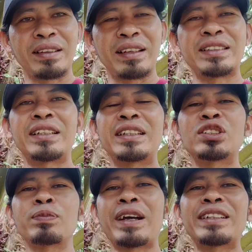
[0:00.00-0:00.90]
ya, jadi
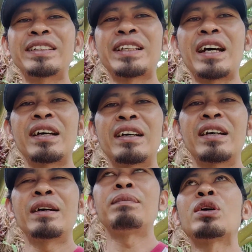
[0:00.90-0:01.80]
supaya tidak
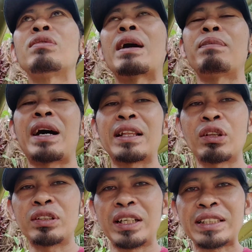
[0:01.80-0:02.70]
menguap
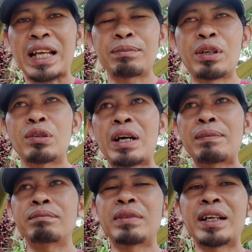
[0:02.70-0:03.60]
atau dia saat
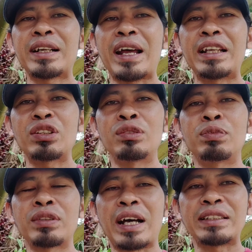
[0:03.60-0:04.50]
menguap mengenai
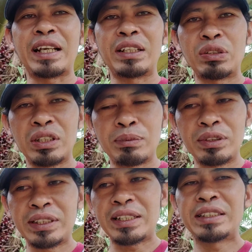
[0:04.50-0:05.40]
tumpukannya itu
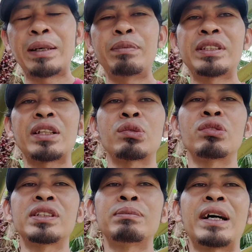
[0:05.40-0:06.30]
kemudian dia bisa
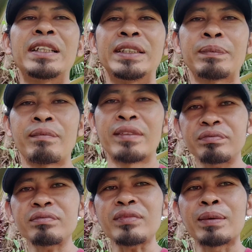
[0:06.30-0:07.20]
turun kembali
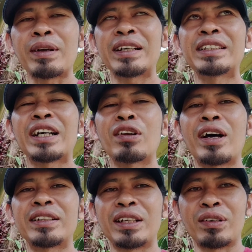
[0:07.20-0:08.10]
makanya
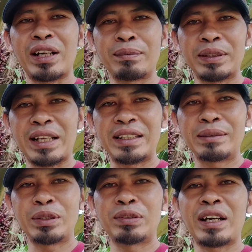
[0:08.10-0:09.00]
kalau ada orang petani
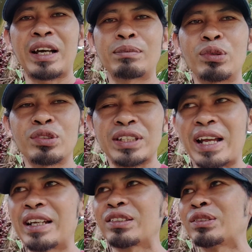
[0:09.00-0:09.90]
menggunakan
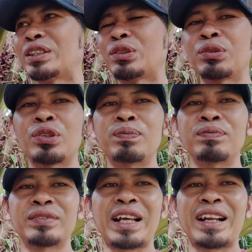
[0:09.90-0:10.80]
mulsa itu ditutup
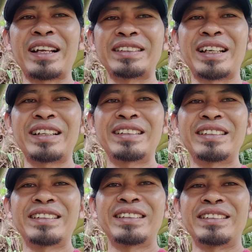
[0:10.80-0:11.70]
tanahnya
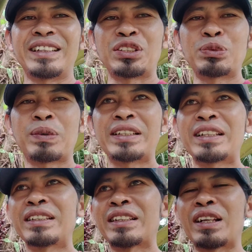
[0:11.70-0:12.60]
ya
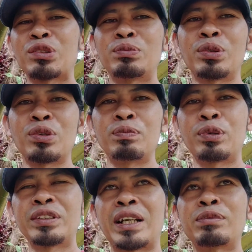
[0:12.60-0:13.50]
supaya tidak tumbuh rumput